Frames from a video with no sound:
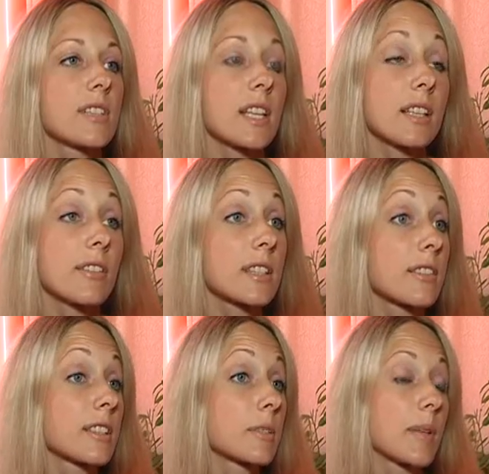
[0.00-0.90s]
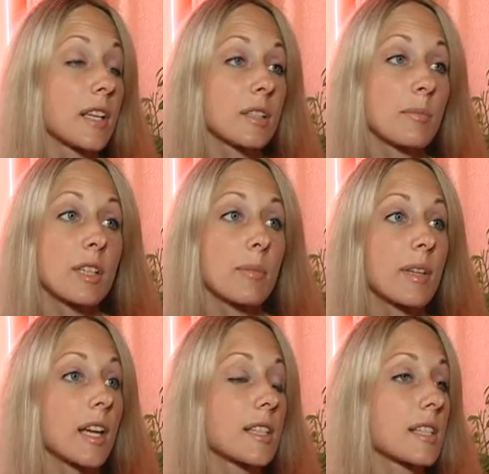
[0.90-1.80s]
В соответствии с планом
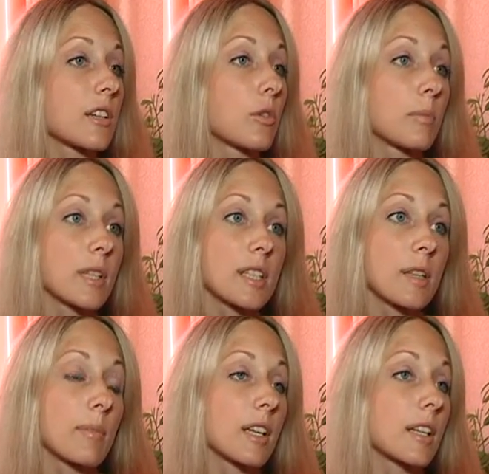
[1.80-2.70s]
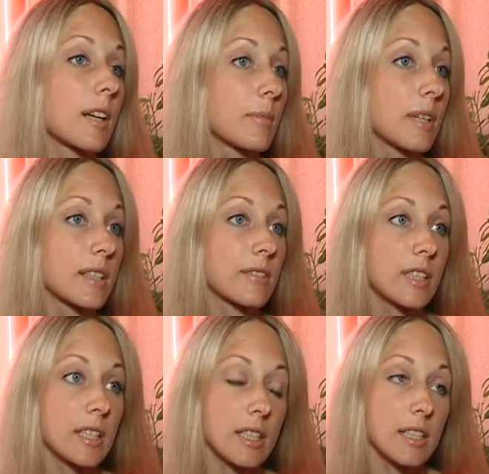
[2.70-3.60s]
мероприятий комплексной программы
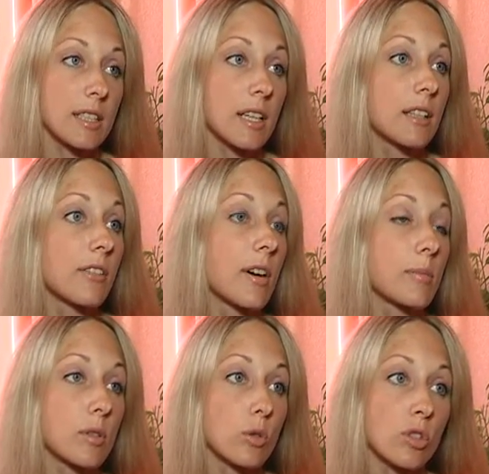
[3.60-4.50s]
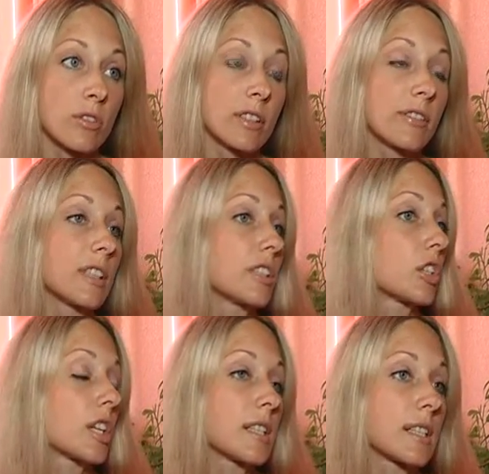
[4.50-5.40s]
развития социального обслуживания
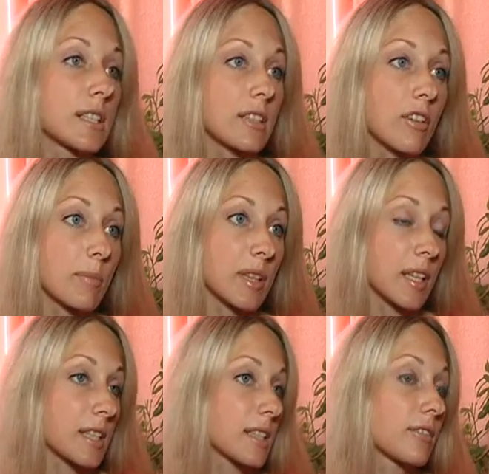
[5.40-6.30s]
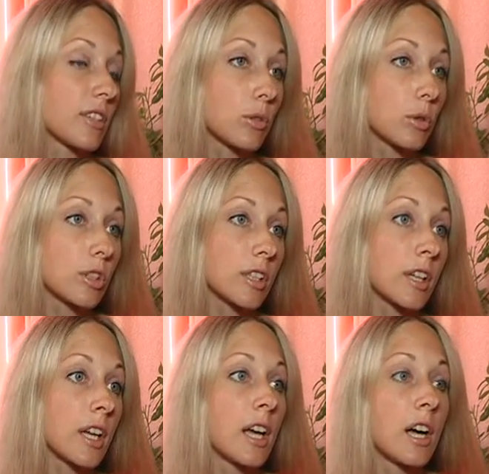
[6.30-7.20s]
2011-2015 года
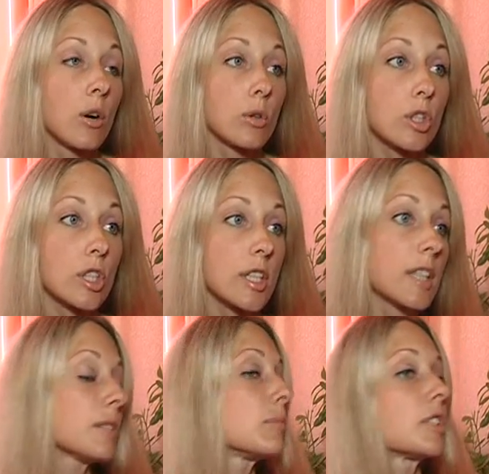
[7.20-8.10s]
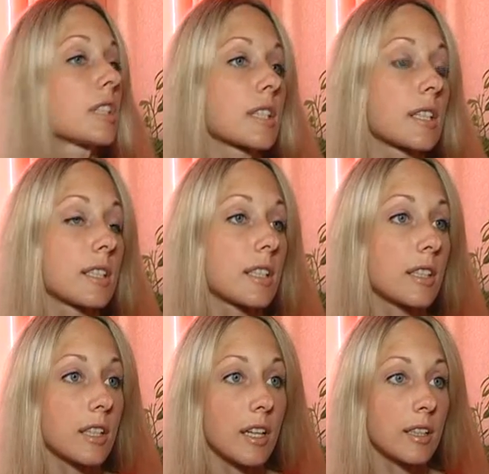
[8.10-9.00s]
учреждение Мозырьской
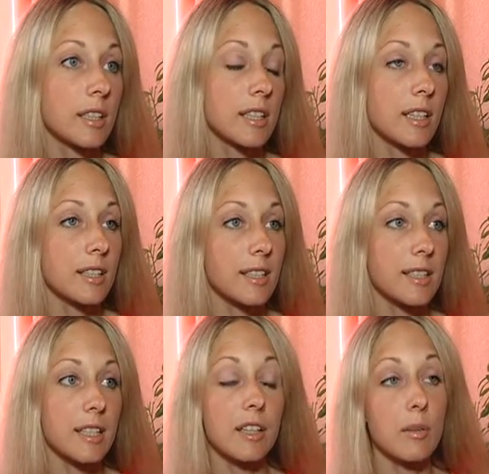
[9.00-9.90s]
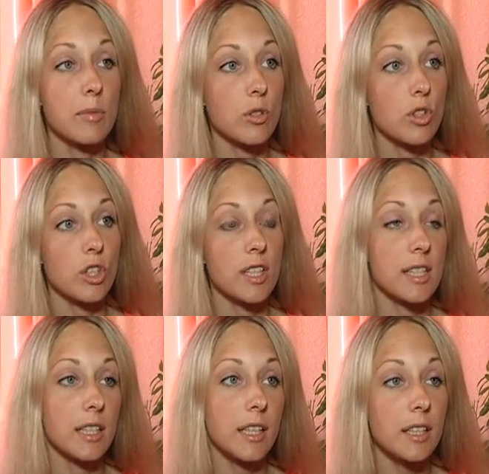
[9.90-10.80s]
территориальный центр социального обслуживания
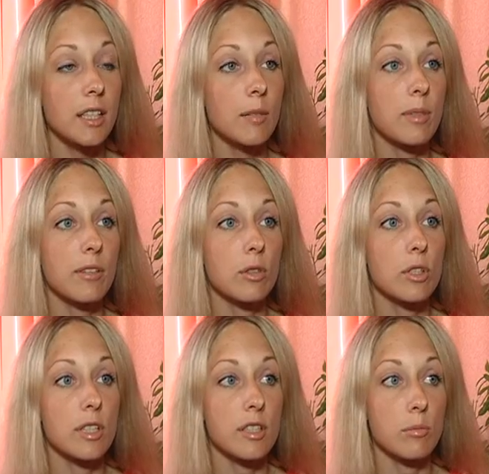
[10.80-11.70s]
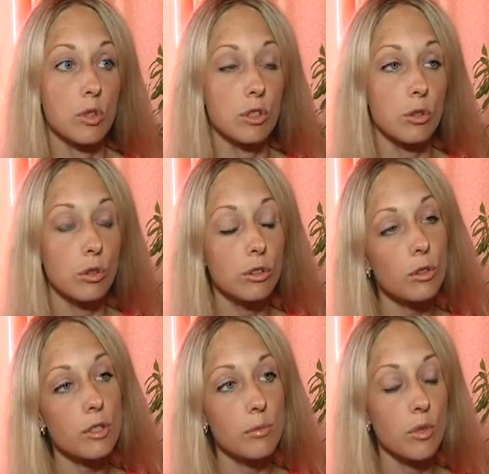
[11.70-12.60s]
населения проводится смотр
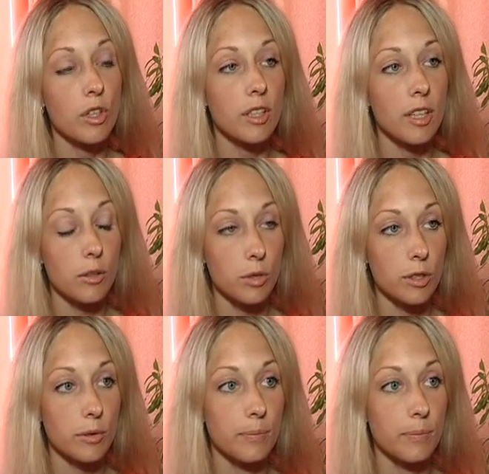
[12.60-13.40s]
конкурс «Мой огород».